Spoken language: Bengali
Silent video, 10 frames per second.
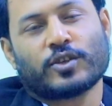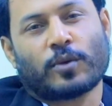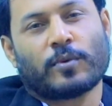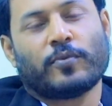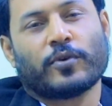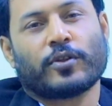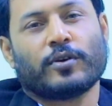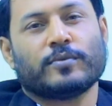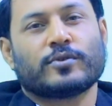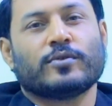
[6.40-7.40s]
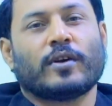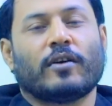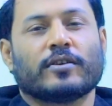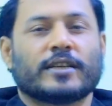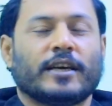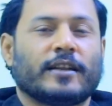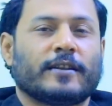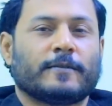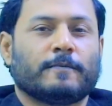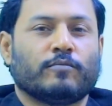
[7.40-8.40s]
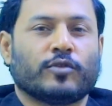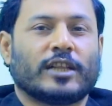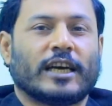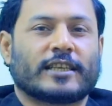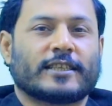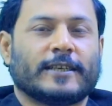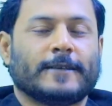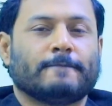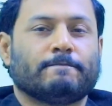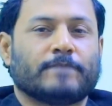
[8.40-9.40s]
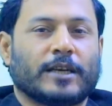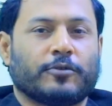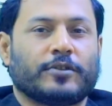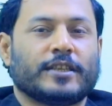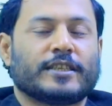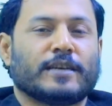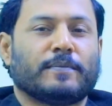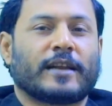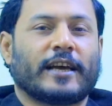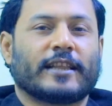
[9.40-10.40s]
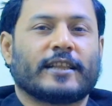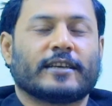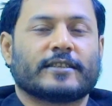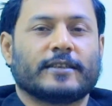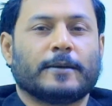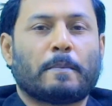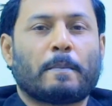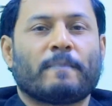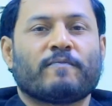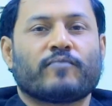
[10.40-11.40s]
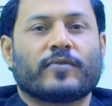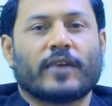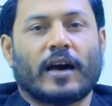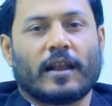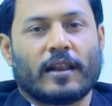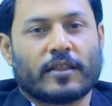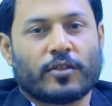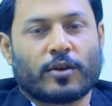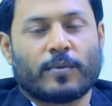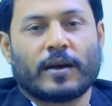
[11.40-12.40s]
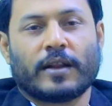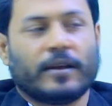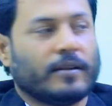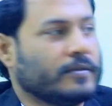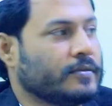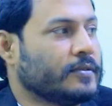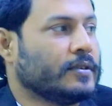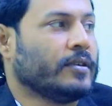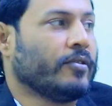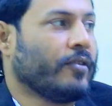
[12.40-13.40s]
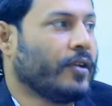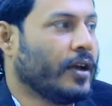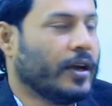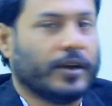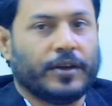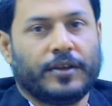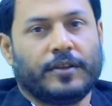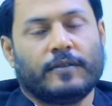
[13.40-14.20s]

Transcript: সর্বপ্রথম সুরা হজের মধ্যে আসছে একত্রিশ নম্বর আয়াতে আসছে আল্লাহর দরবারে এই